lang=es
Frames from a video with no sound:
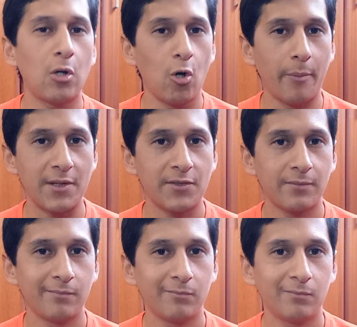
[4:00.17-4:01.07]
algo
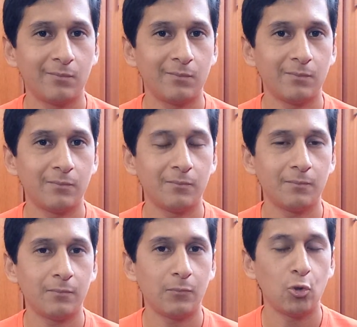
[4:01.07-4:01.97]
más.
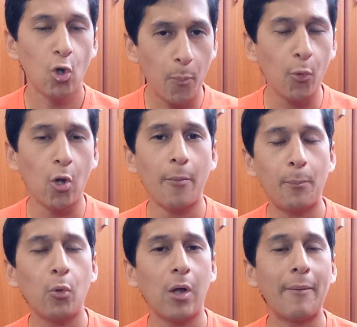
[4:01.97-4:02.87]
Lo
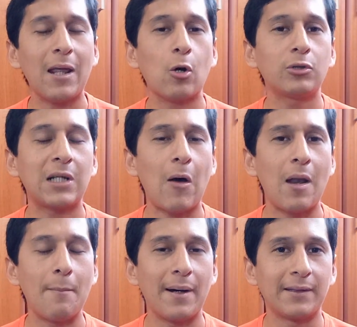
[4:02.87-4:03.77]
pudo, pudo haber encontrado
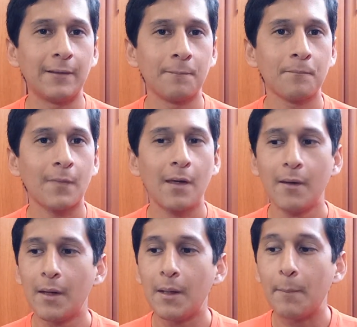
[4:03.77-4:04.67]
el empate.
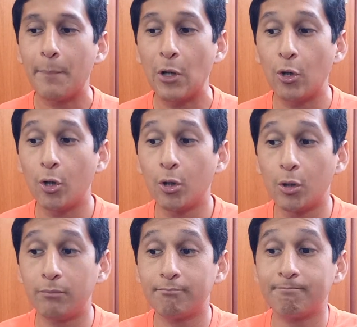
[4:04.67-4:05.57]

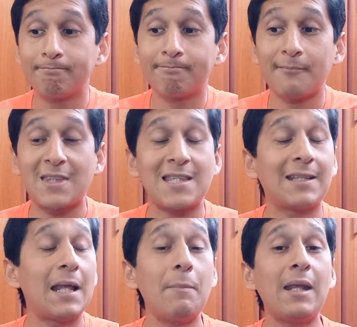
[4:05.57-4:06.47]
Pero
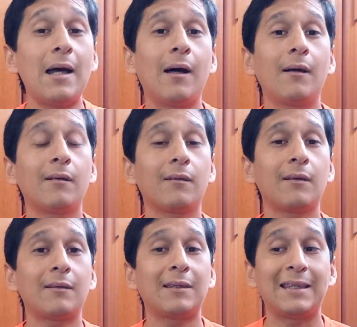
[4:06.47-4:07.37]
se termina.
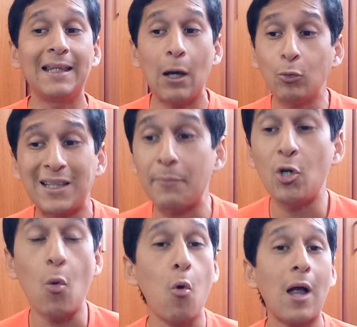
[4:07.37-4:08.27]
La U
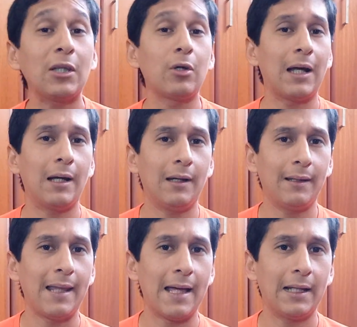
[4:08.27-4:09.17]
terminó buscando la,
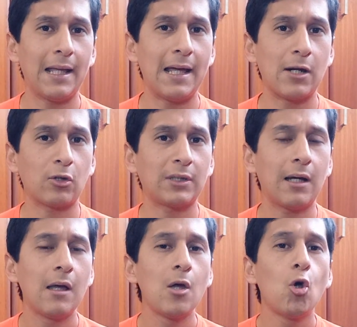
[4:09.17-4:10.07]
derrota